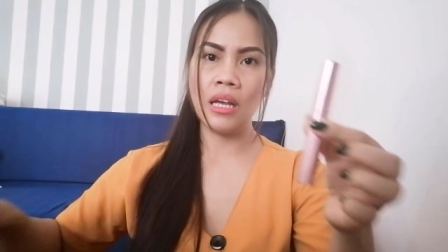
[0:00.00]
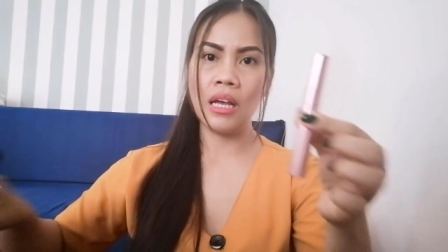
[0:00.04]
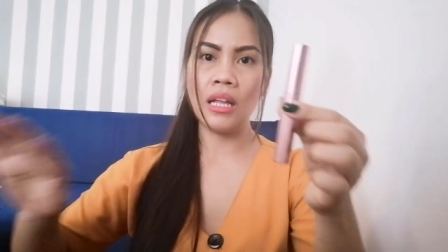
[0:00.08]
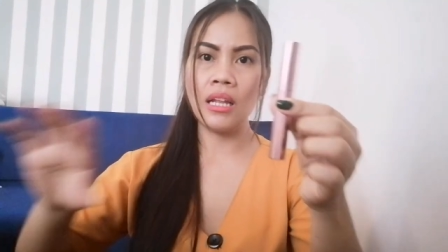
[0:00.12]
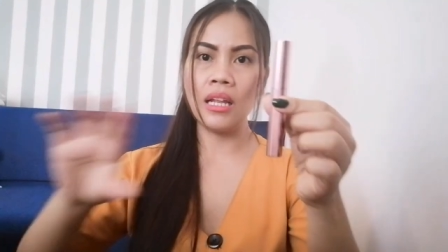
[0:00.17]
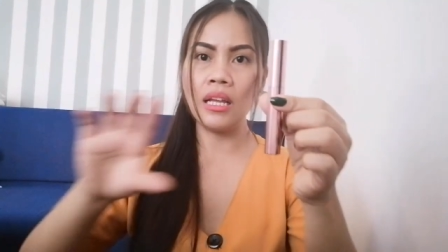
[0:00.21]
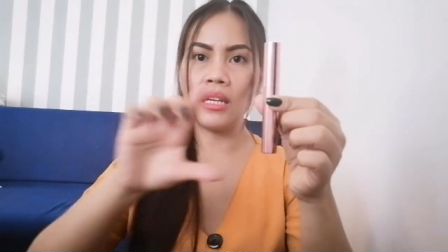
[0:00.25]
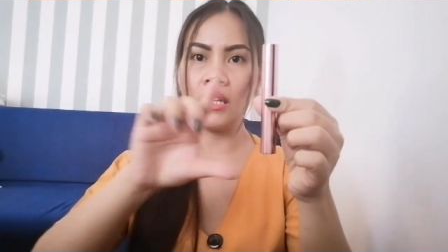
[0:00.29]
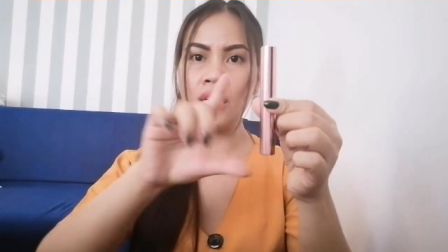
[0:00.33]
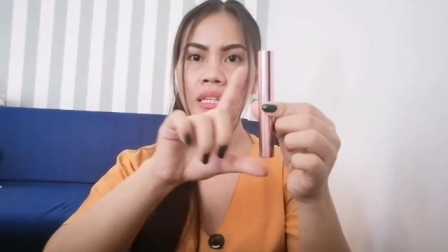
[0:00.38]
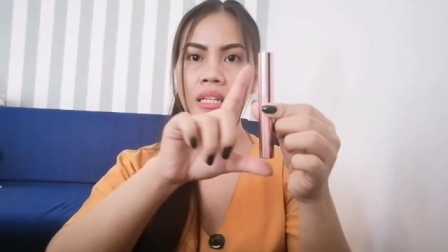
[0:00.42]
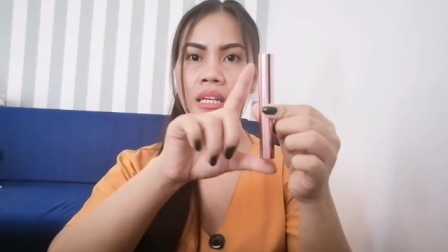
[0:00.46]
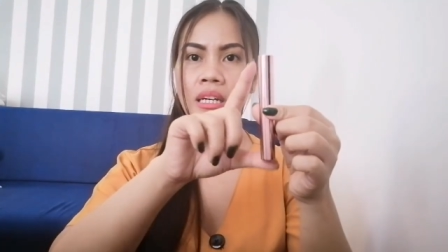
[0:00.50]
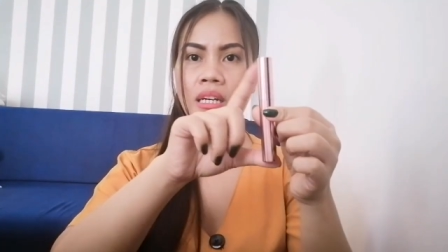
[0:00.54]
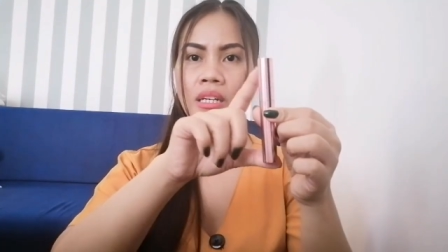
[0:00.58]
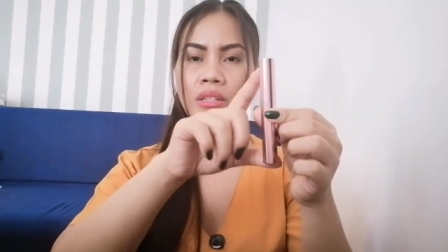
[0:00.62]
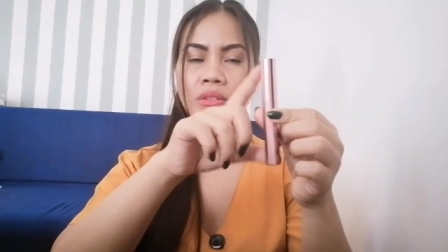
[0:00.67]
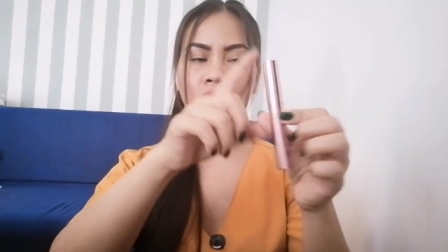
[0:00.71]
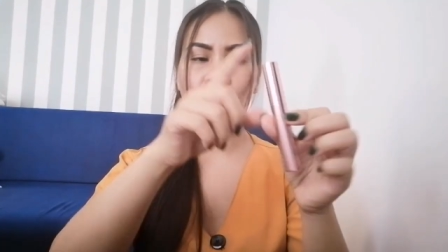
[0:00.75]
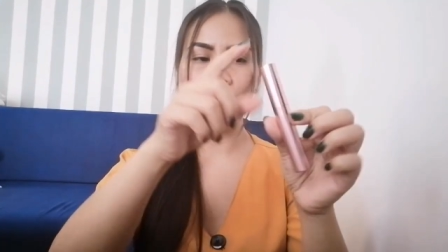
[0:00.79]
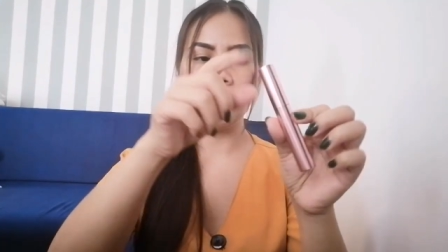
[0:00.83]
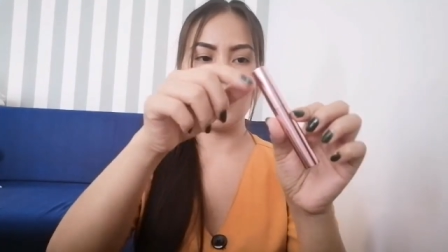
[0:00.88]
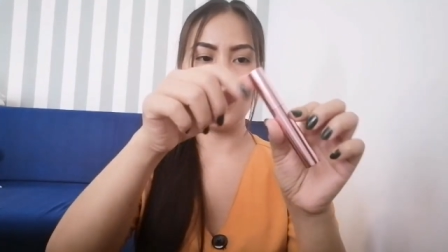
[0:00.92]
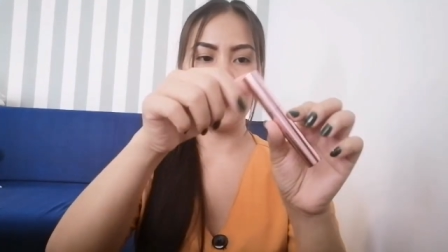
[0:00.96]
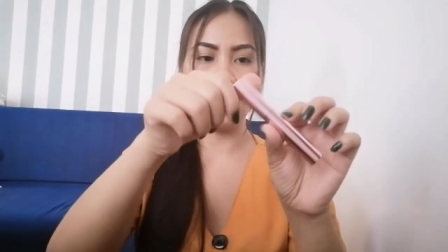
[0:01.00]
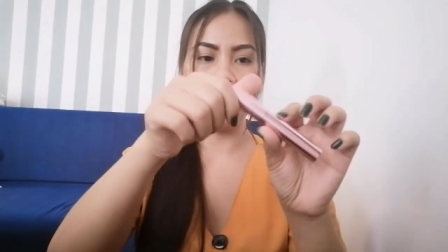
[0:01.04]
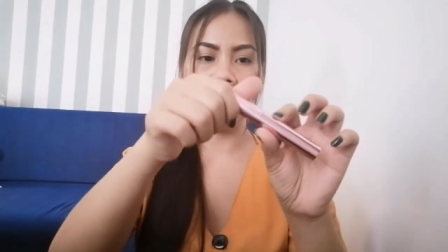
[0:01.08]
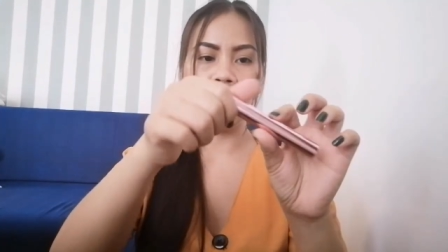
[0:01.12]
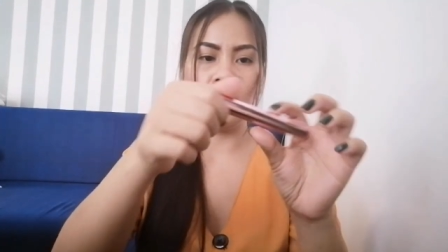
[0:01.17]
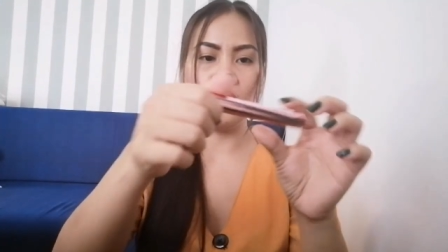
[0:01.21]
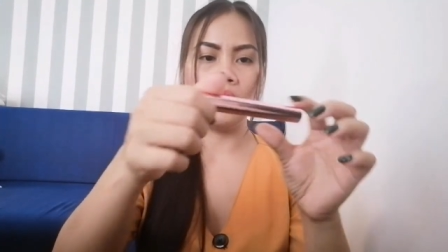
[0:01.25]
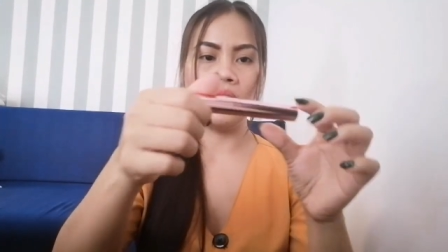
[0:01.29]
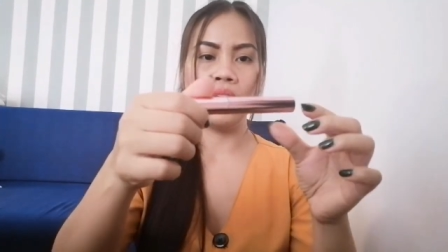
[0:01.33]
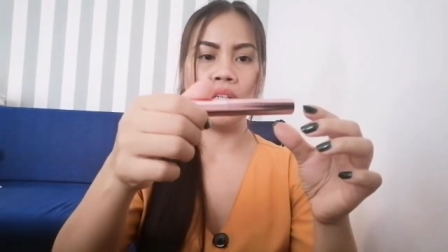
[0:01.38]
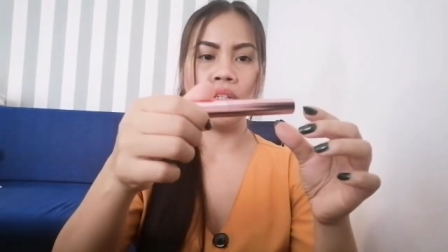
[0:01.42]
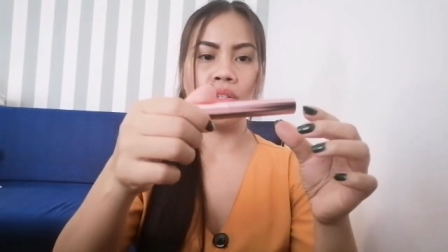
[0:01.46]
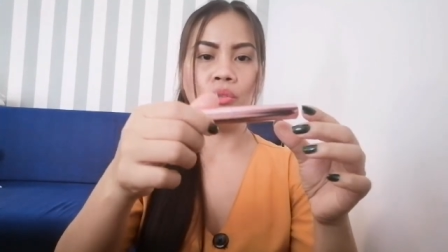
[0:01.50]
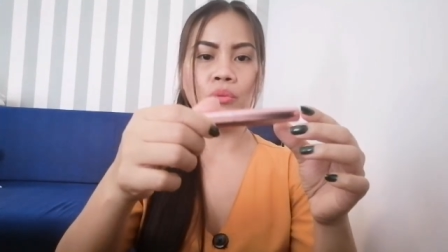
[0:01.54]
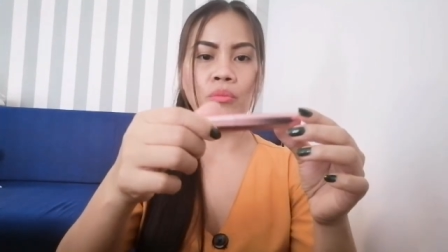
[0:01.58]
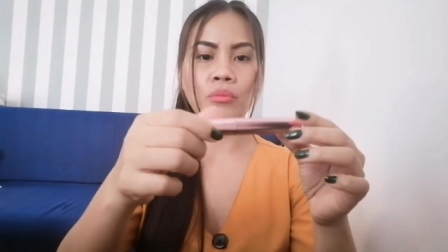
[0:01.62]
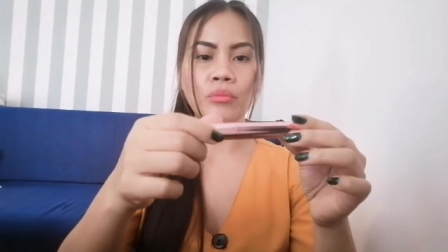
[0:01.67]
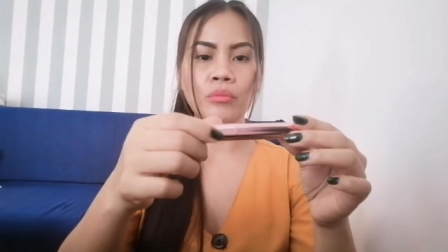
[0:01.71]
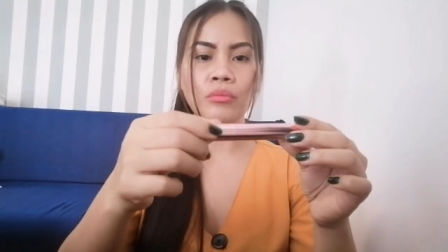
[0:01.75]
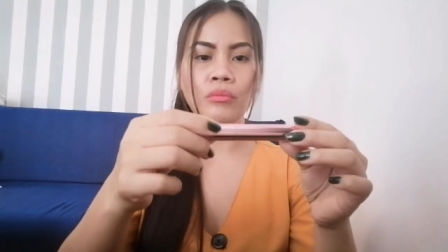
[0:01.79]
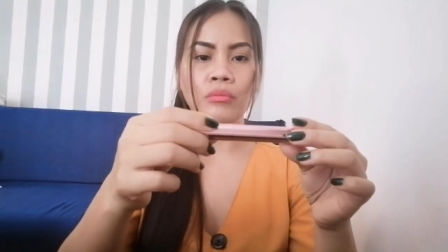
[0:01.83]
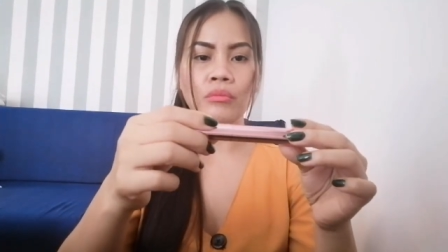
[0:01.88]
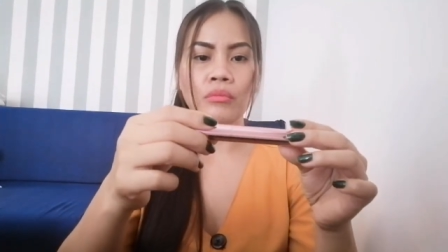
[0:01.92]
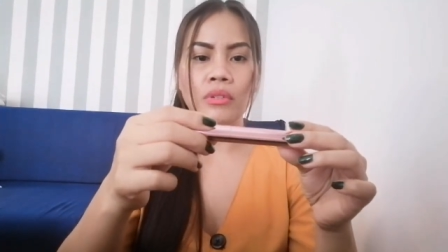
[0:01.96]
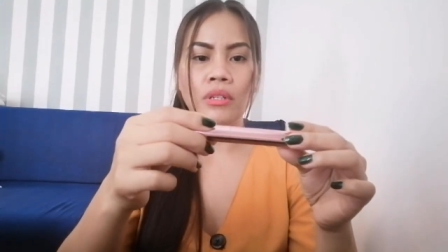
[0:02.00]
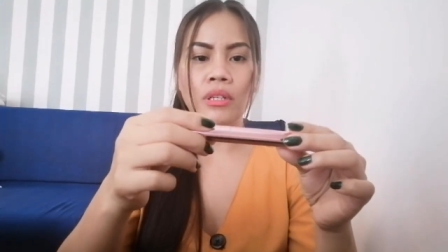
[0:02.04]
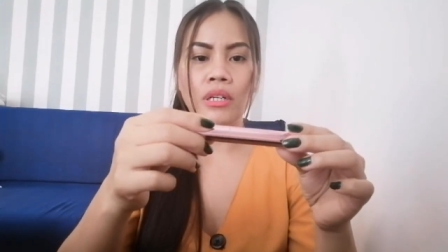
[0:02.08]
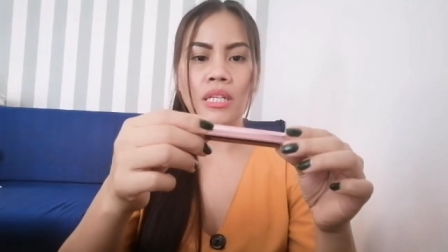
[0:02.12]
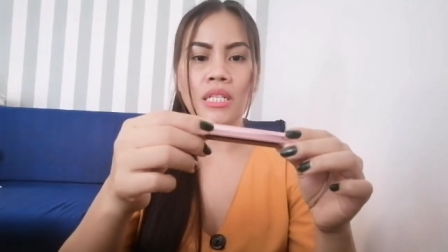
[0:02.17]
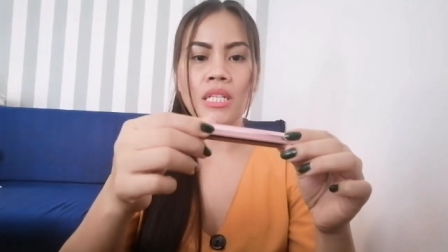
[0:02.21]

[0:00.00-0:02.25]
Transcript: Ang laki ng ano niya. Yung